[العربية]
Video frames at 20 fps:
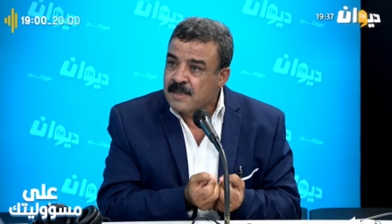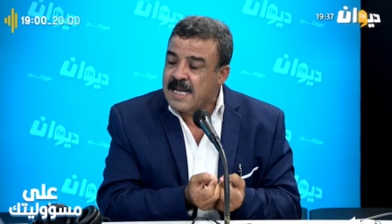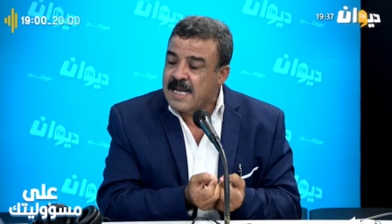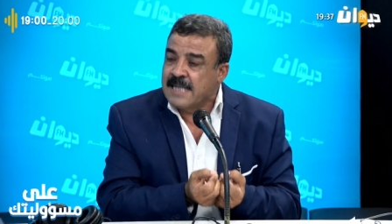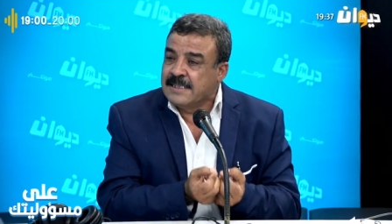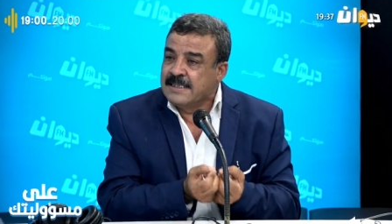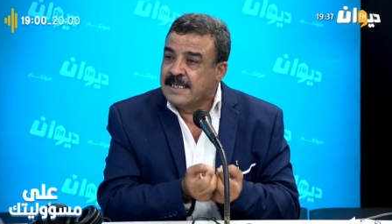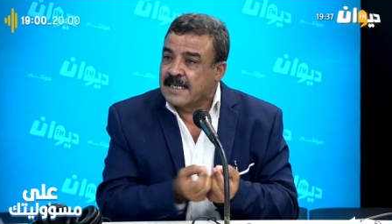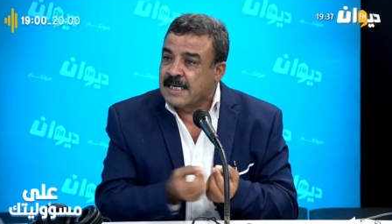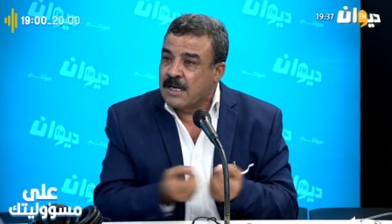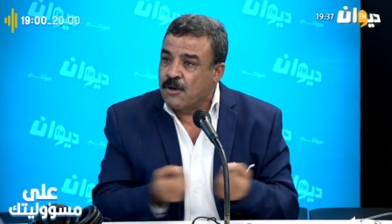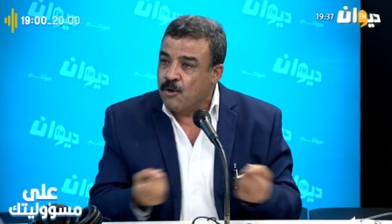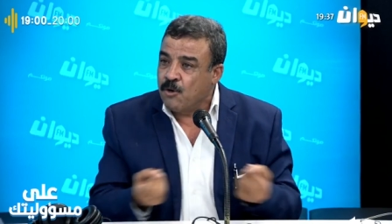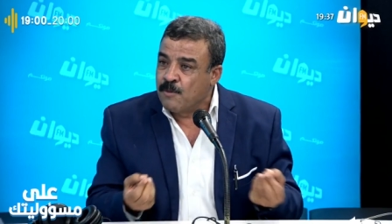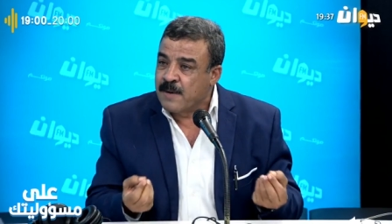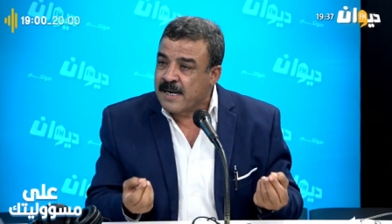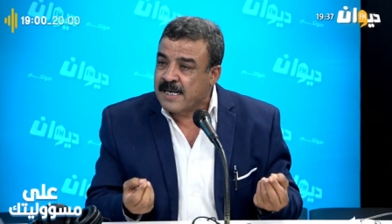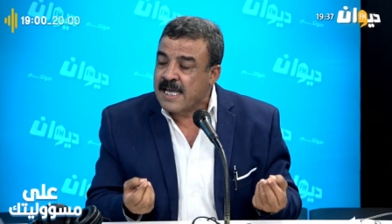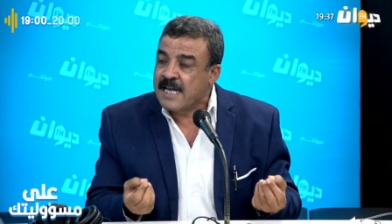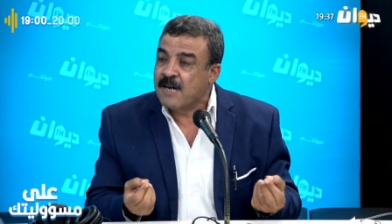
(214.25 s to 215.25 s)
قاعدين راحوا
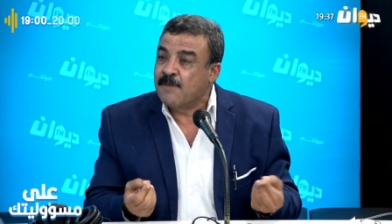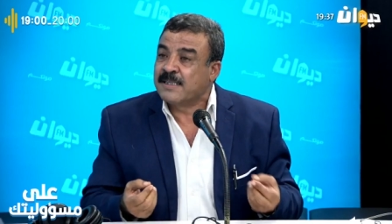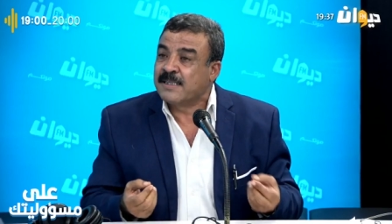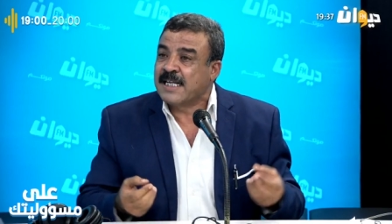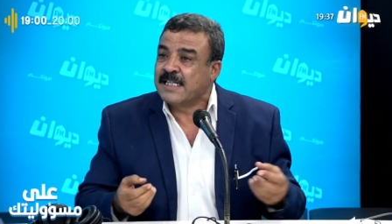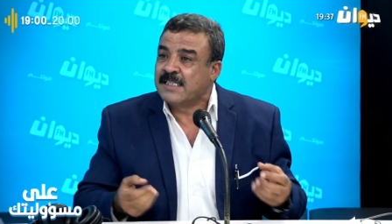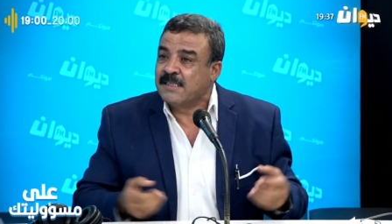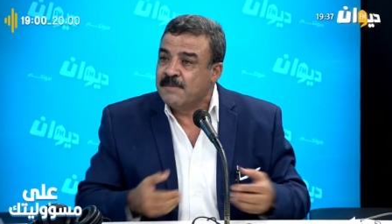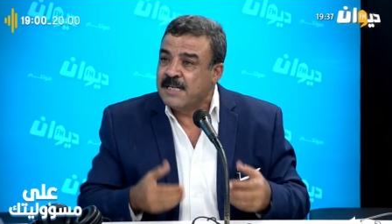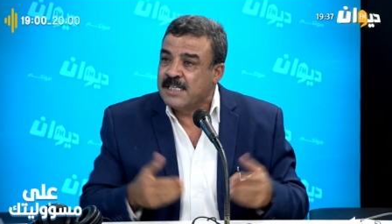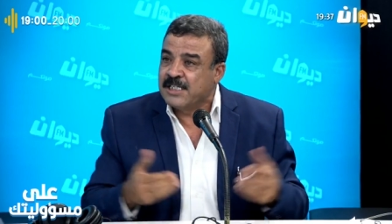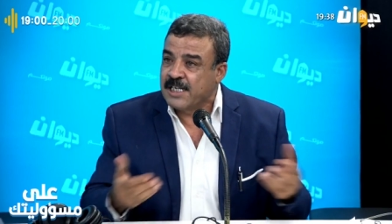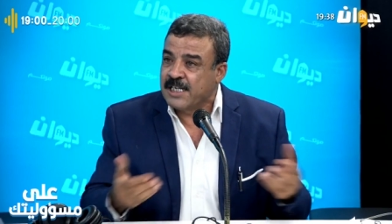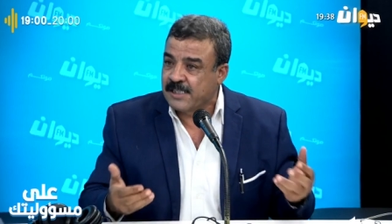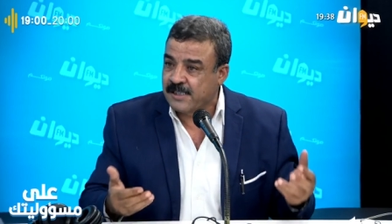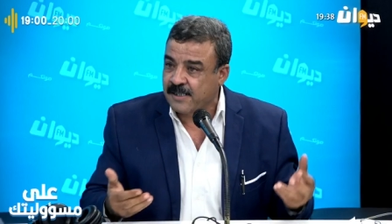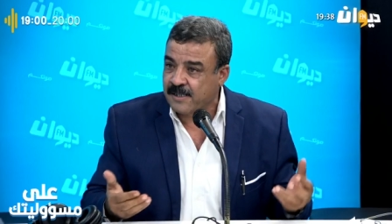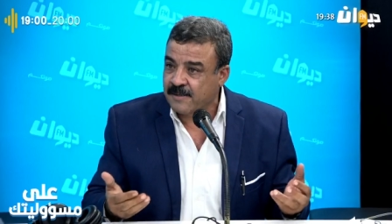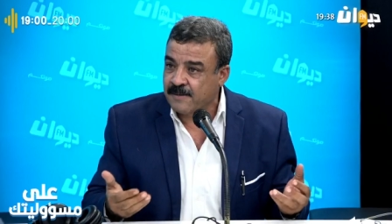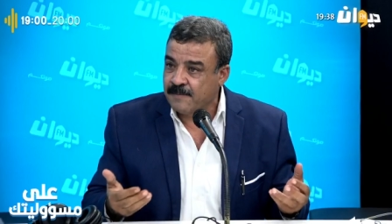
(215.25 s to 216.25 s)
مكانه وما تقدمناش
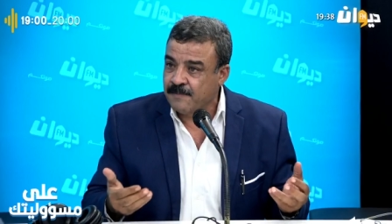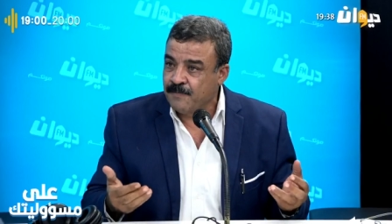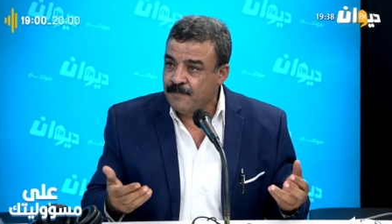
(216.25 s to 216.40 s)
ياسر